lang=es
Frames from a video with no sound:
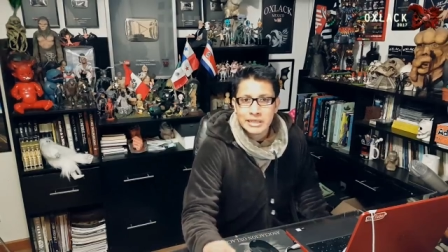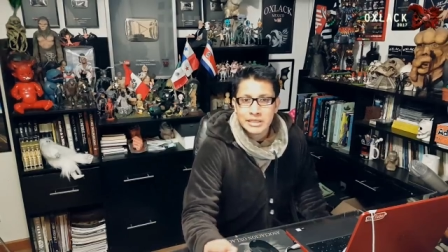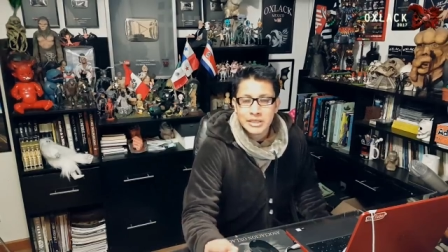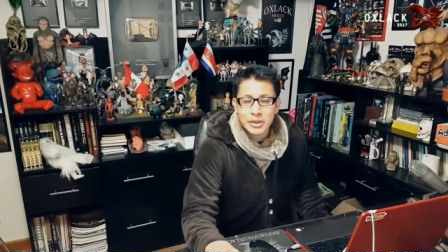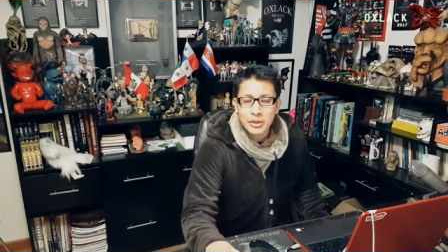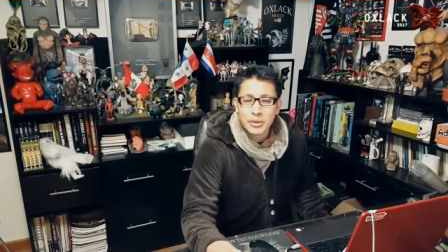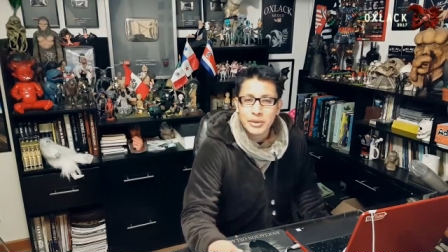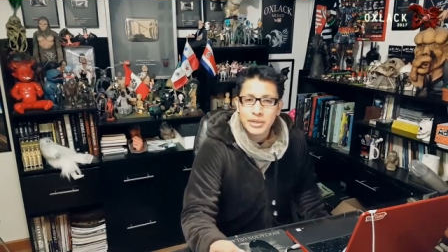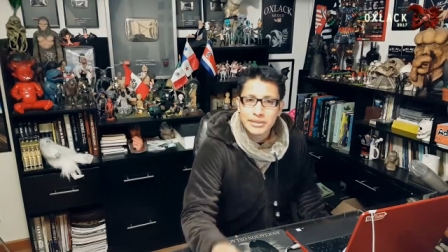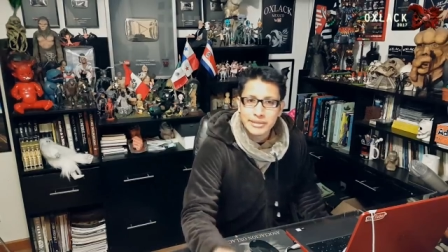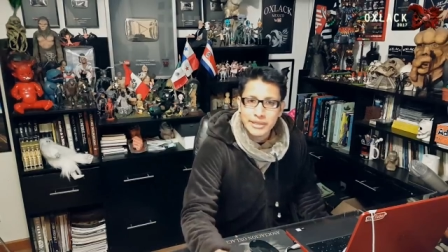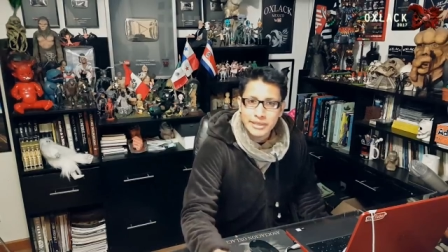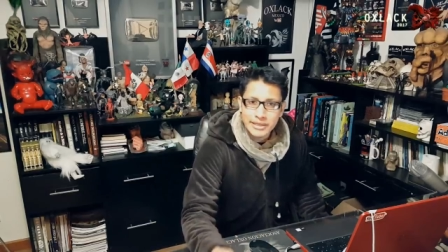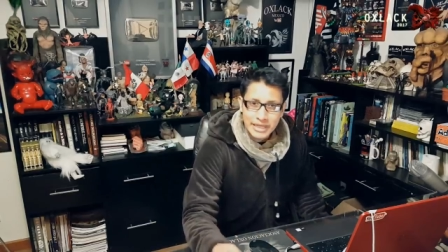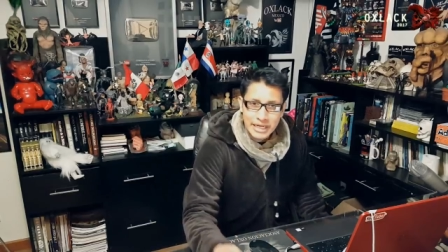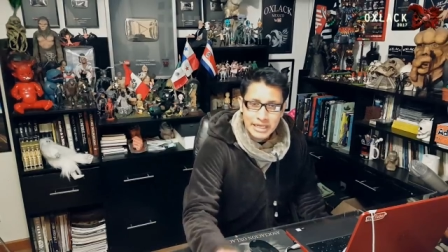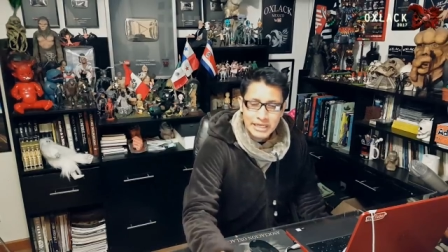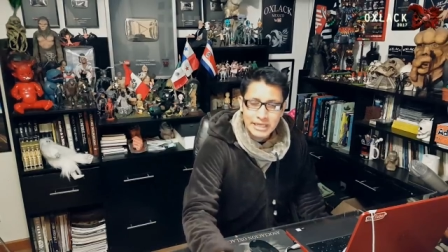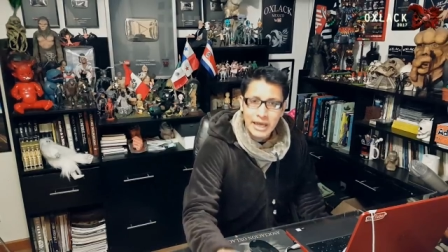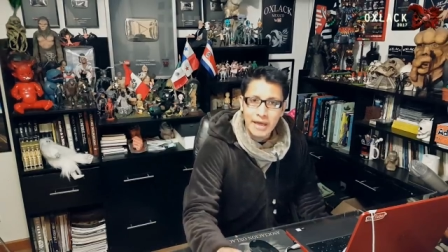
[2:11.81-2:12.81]
sino que se
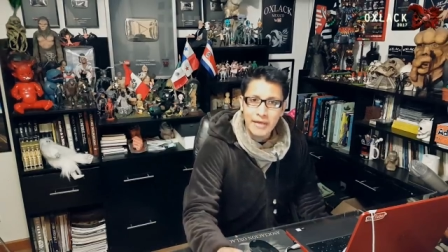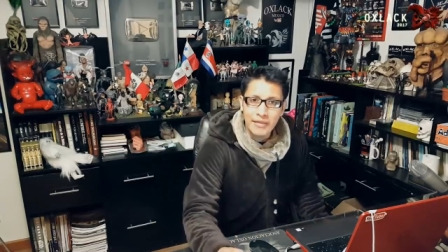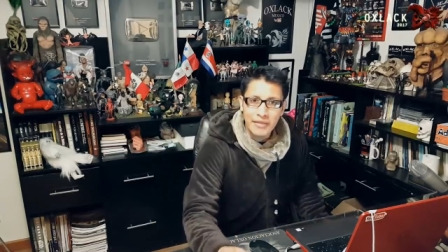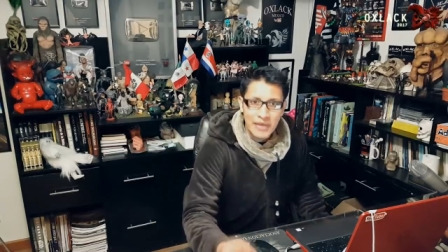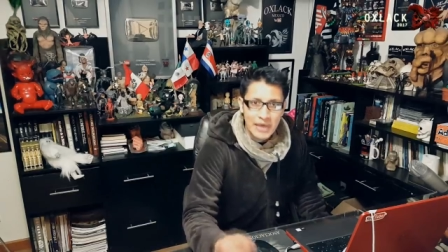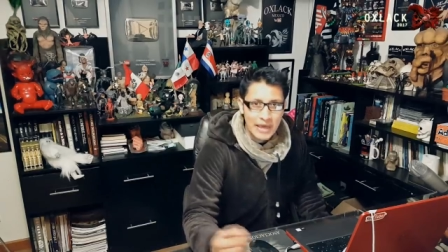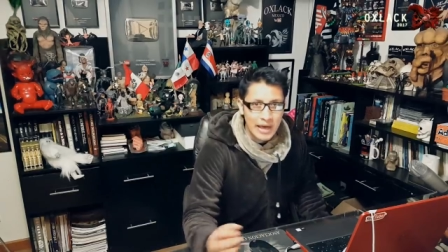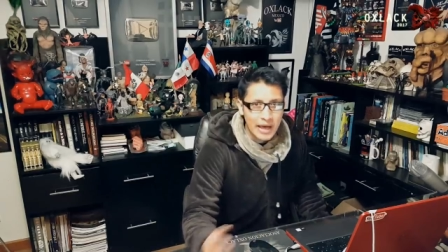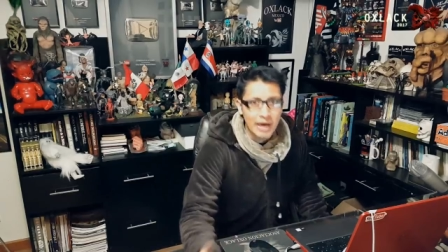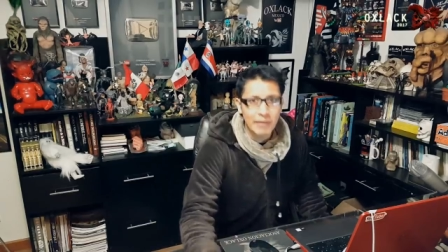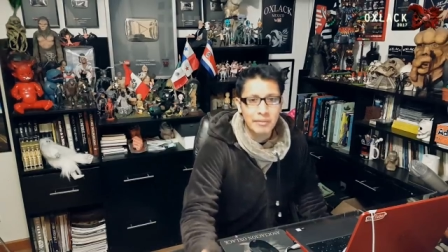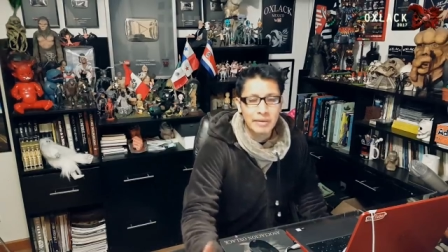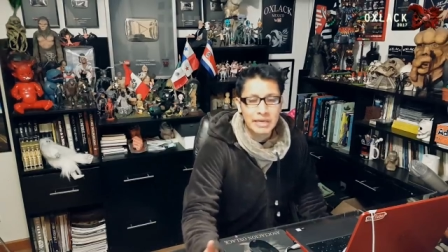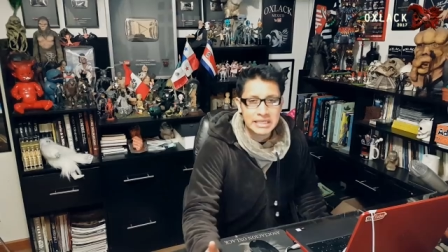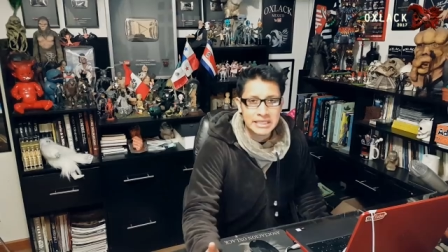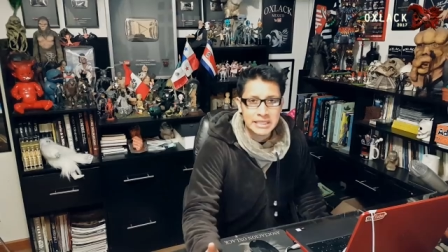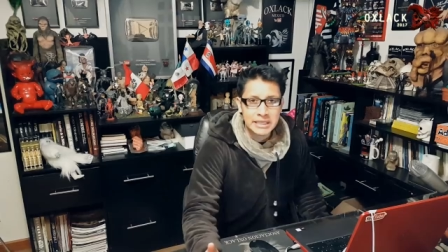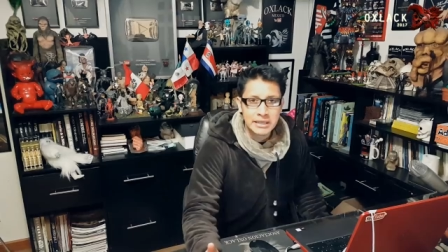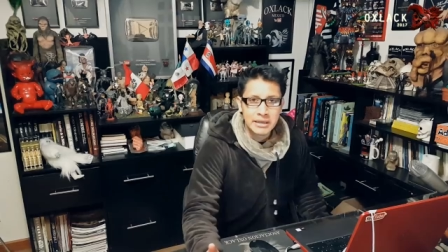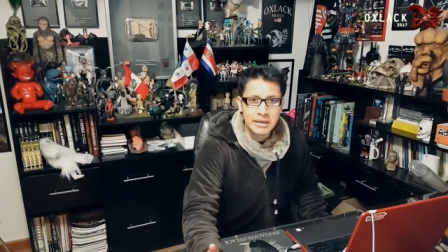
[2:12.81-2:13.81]
trata de
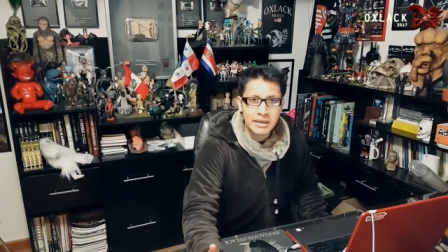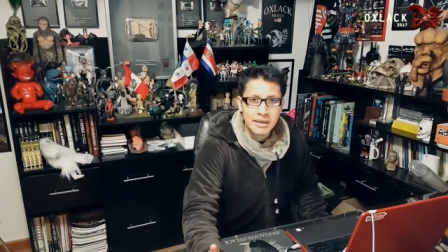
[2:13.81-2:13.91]
aves.